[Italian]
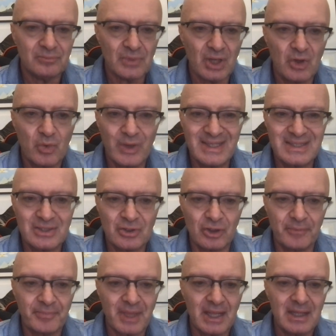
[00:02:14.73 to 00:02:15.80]

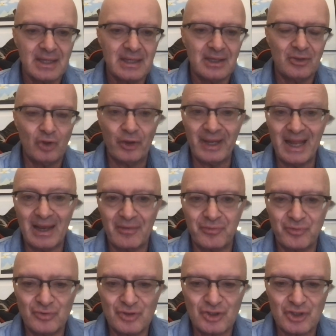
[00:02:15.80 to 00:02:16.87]
questo non ha la
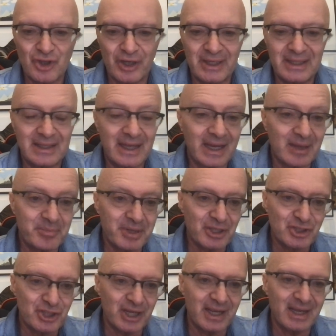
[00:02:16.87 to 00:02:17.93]
funzione di dare
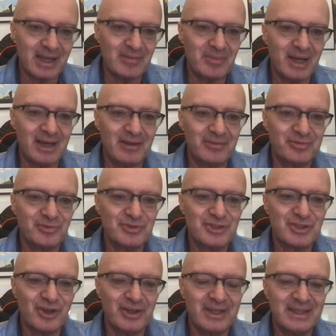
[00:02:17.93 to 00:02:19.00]
piacere, ma la
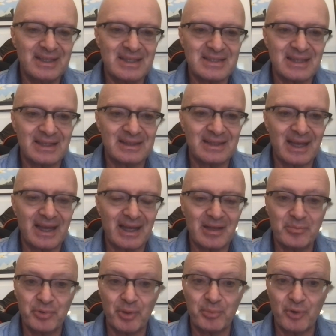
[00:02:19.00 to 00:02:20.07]
funzione di esaltare
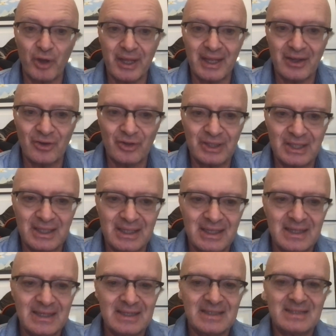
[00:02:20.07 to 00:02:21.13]
il proprio ego, di
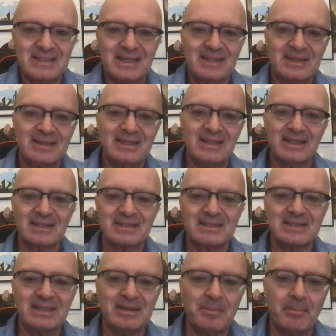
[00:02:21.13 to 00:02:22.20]

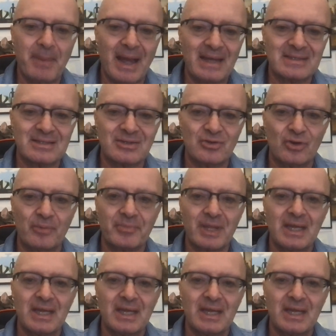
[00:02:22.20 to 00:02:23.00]
sentirsi maschio.